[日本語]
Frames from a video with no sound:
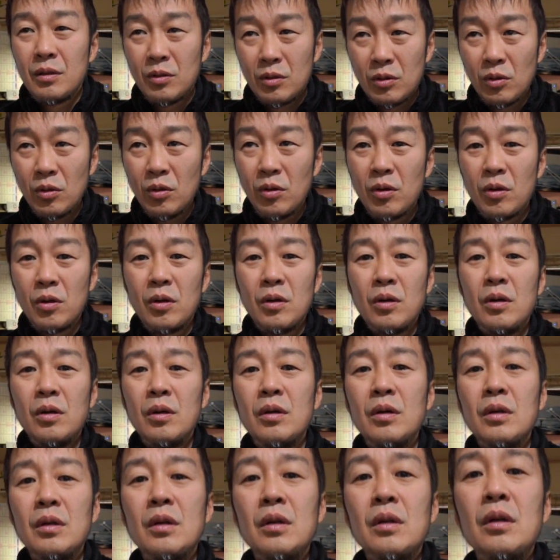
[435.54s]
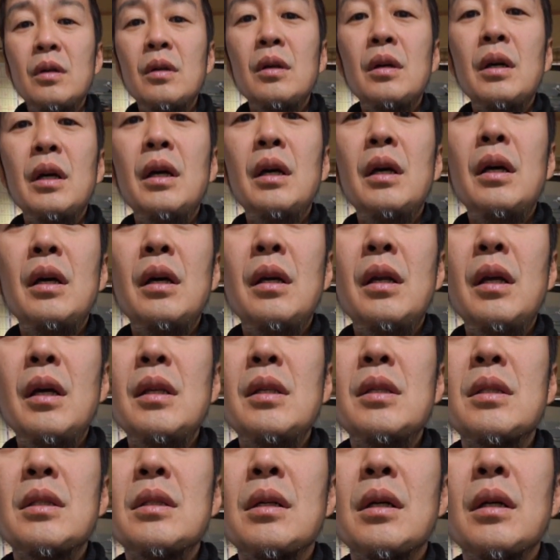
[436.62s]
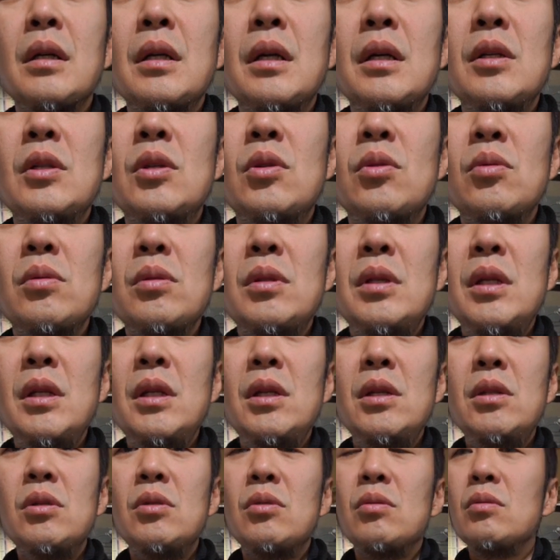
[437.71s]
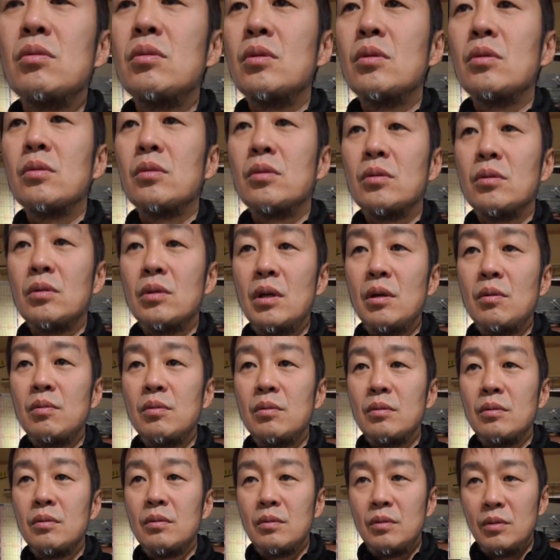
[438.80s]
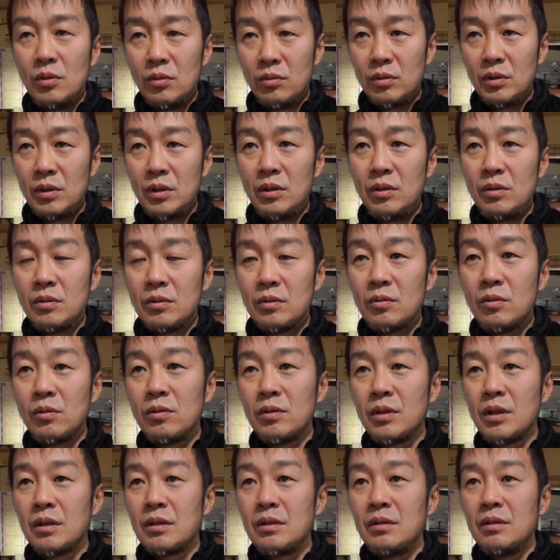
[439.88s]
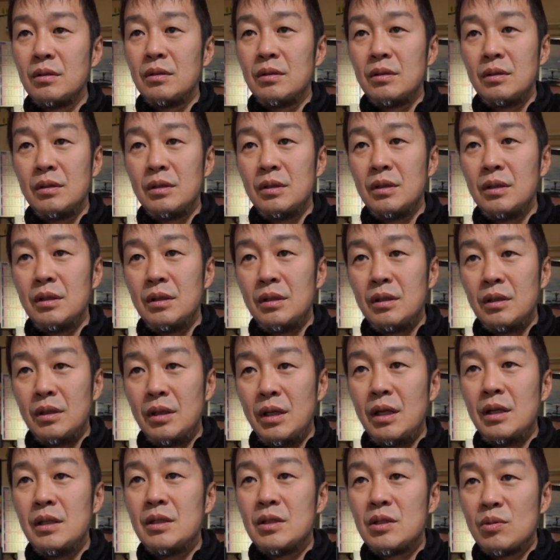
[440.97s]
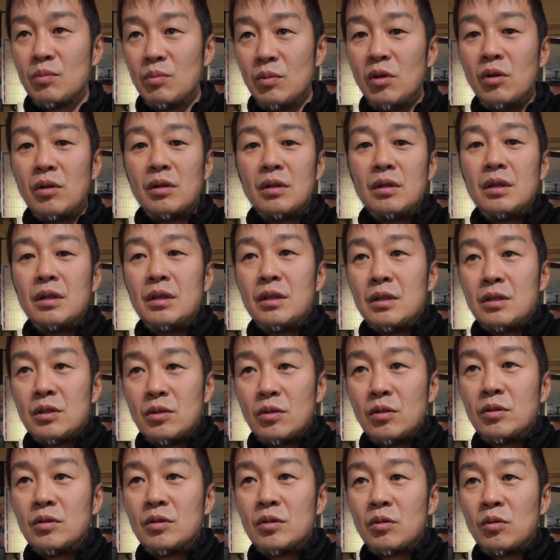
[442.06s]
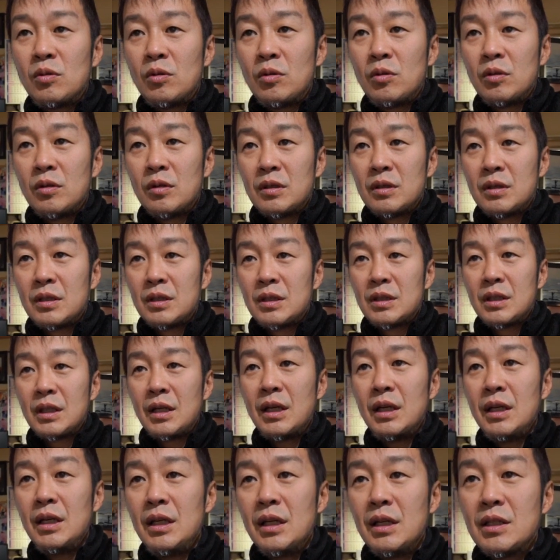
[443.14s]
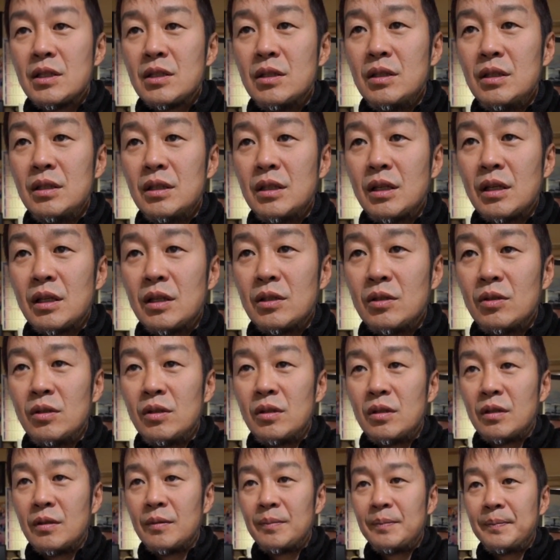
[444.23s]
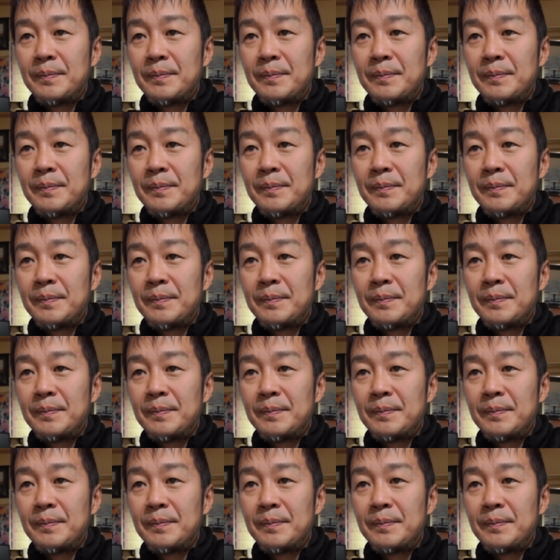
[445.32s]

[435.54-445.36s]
と、えー、レンズがね1224の F4 っていう広角レンズもすごくこう使いやすいんだけど